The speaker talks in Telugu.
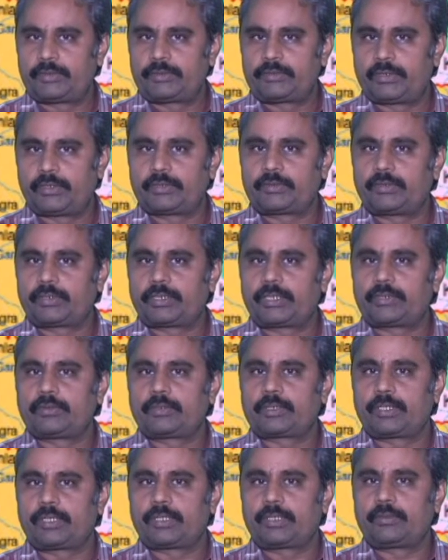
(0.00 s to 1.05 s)
చేరుకోవటానికి
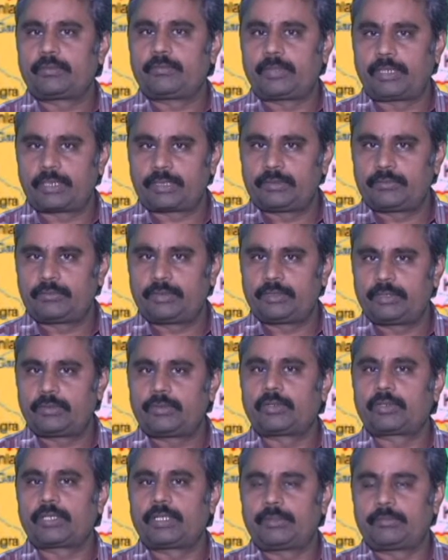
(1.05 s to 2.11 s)
ఒక మార్గం ఉంది
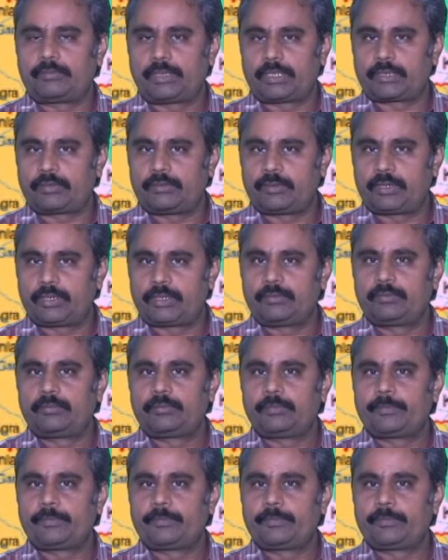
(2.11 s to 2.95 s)
డోక్లాం మార్గం అంటాం